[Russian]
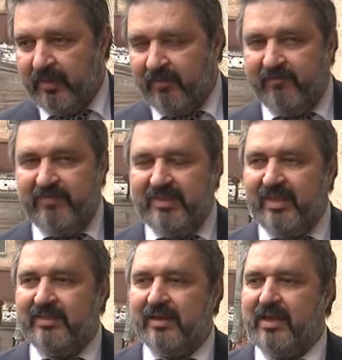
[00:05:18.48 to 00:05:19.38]

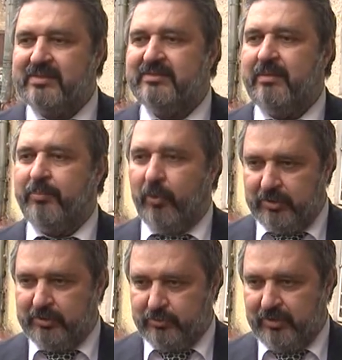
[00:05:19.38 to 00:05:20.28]
Вина доказана
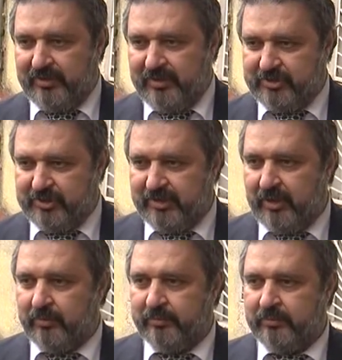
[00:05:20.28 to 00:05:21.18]
полностью, как я
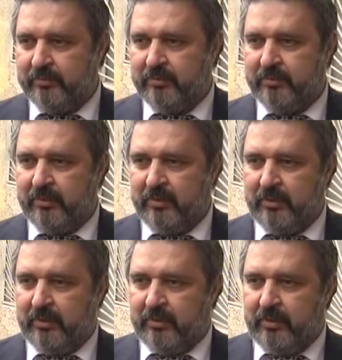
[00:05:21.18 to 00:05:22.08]
считаю.
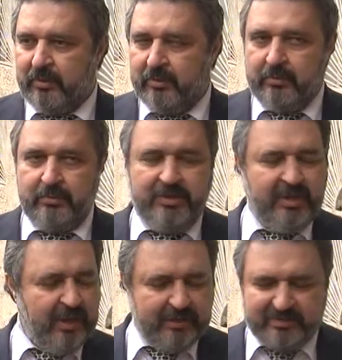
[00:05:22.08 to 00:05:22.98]

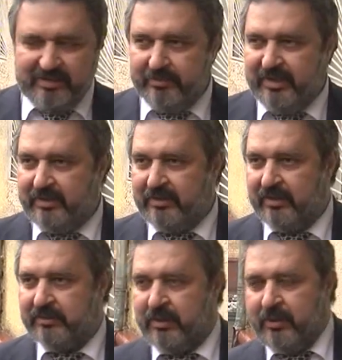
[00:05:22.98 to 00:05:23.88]
Никаких сомнений
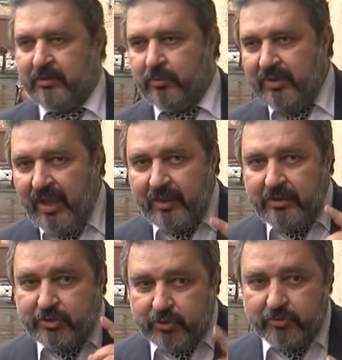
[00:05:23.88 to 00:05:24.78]
нет. Но я
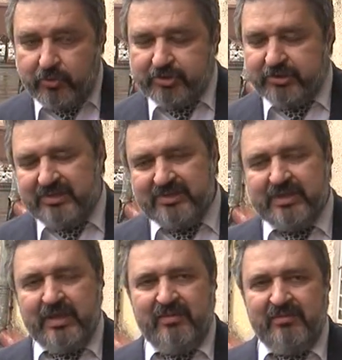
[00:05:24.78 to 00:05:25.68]
еще должен
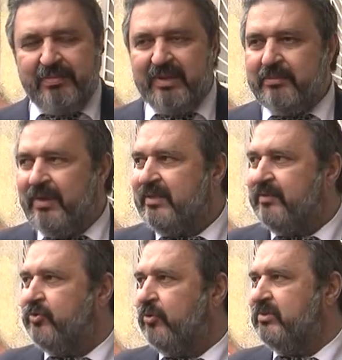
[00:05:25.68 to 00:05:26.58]
здесь, вы
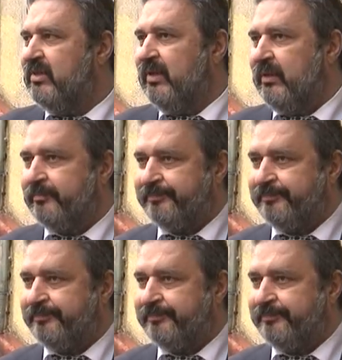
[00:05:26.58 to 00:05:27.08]
понимаете, в чем дело.